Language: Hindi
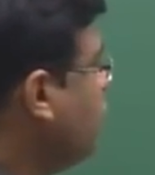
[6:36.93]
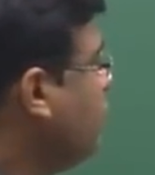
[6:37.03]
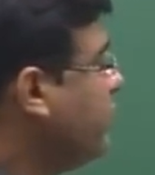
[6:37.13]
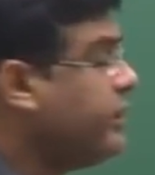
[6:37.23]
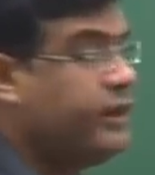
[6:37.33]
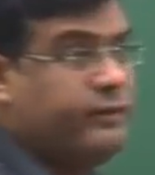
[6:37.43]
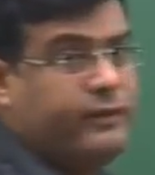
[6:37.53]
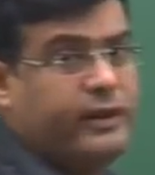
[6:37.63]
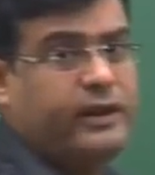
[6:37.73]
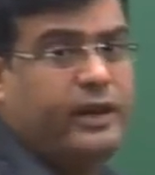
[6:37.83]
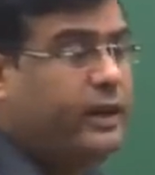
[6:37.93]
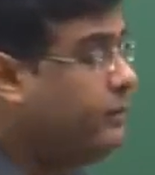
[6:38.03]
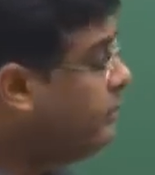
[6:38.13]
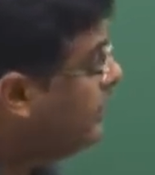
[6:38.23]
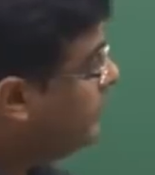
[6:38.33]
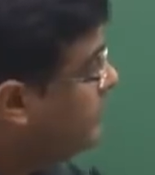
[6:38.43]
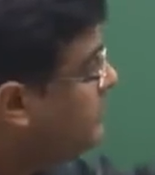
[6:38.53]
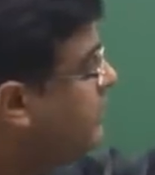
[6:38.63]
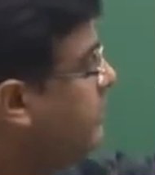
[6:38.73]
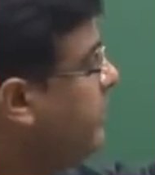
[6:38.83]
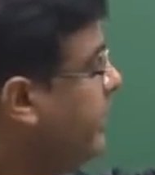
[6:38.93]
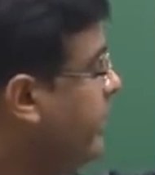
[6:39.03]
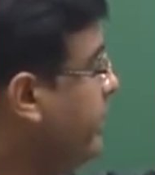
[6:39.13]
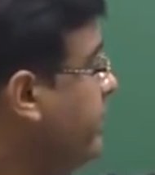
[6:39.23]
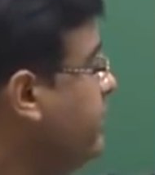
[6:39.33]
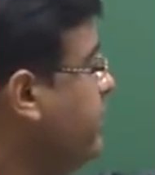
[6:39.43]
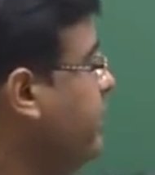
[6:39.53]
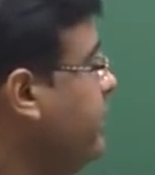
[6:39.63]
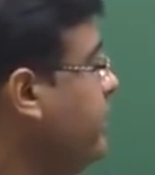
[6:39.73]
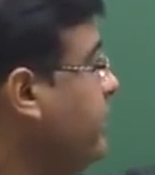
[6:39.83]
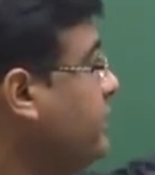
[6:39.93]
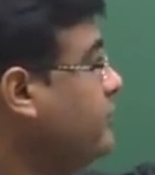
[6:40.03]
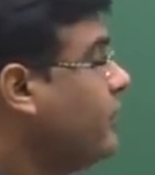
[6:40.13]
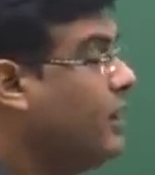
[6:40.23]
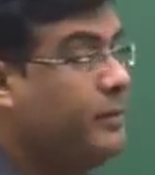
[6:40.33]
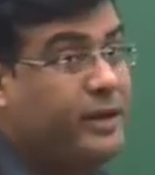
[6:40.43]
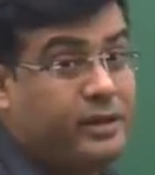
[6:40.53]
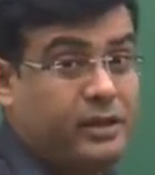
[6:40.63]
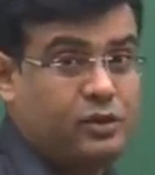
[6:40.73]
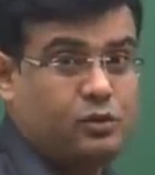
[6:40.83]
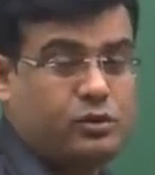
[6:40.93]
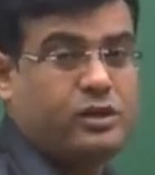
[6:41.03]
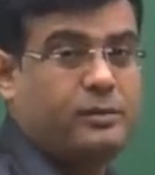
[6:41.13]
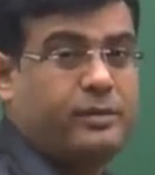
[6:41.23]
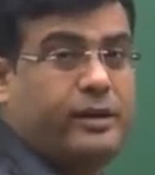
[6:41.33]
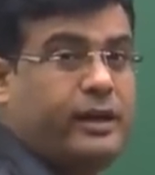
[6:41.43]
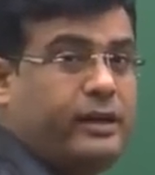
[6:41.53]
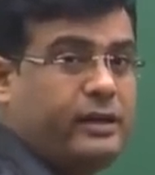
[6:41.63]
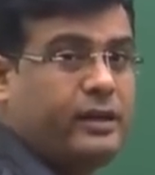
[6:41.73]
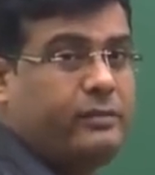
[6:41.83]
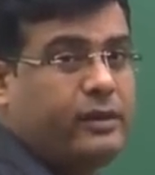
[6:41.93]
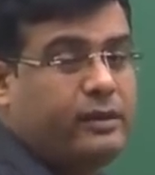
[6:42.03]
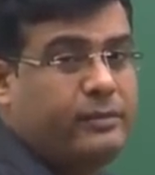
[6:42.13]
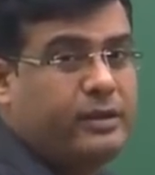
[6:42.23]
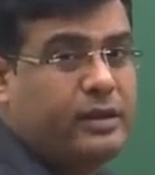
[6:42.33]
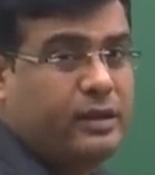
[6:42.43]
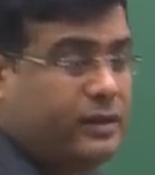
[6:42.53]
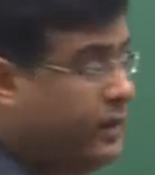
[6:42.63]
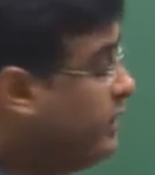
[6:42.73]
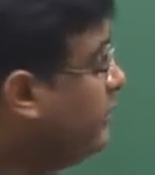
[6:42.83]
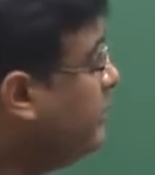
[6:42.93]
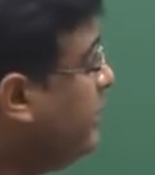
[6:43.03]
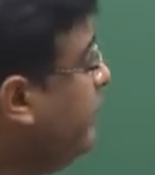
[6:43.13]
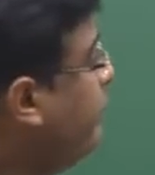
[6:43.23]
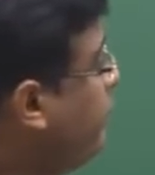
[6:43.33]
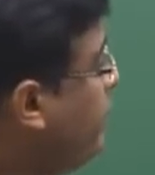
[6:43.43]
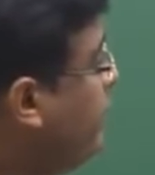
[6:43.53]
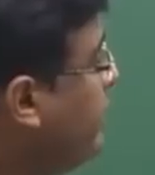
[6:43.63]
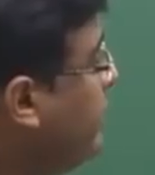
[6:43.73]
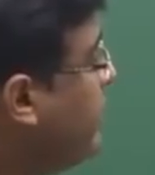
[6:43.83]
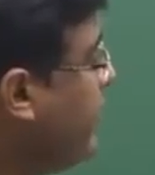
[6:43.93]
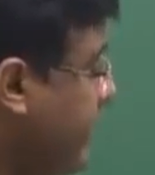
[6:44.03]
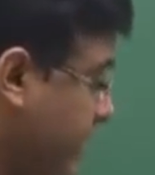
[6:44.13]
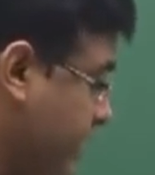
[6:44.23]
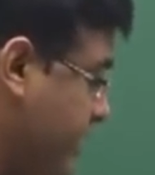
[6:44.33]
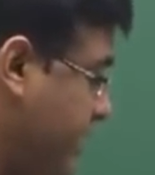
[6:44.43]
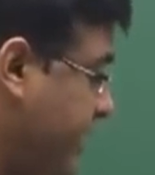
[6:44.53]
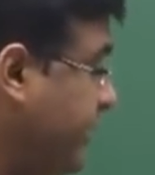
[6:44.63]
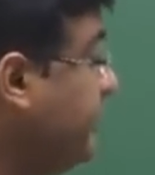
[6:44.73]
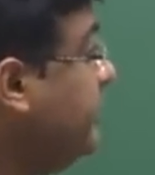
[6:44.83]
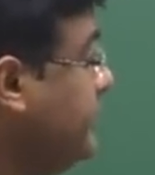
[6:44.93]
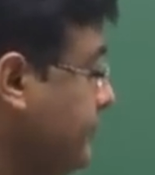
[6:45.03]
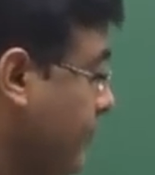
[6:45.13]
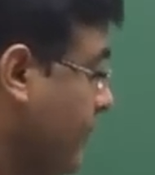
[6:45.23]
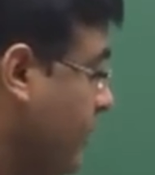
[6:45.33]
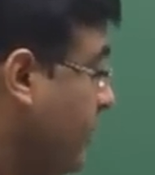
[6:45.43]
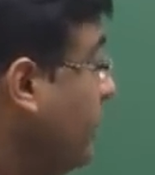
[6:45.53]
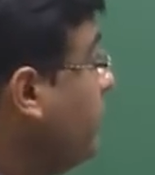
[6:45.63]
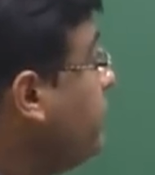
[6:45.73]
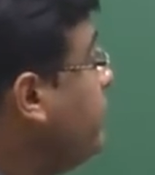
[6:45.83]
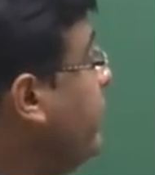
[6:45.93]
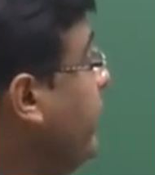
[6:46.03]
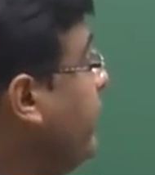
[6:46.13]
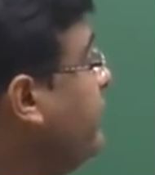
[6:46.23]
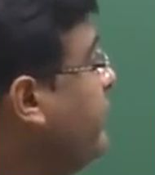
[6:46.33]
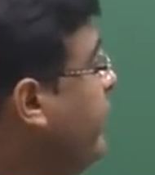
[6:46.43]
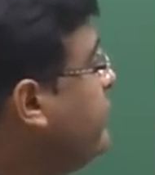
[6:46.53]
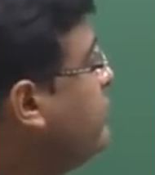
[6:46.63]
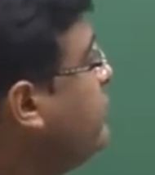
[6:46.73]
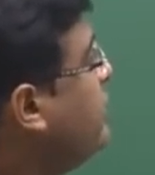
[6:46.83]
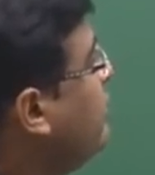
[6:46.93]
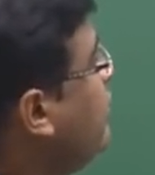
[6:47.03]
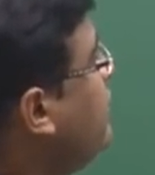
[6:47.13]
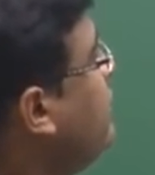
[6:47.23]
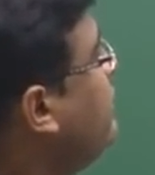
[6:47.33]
शॉर्ट की डिफेक्ट का है बट इसकी भी रेटिंग अच्छी है कि हमें इतना सोचना पड़ेगा ना कई बार हम इतना एकदम से कन्फ्यूज हो जाते हैं कि क्या कहना चाह रहा है चलिए नेक्स्ट क्वेश्चन वॉट इज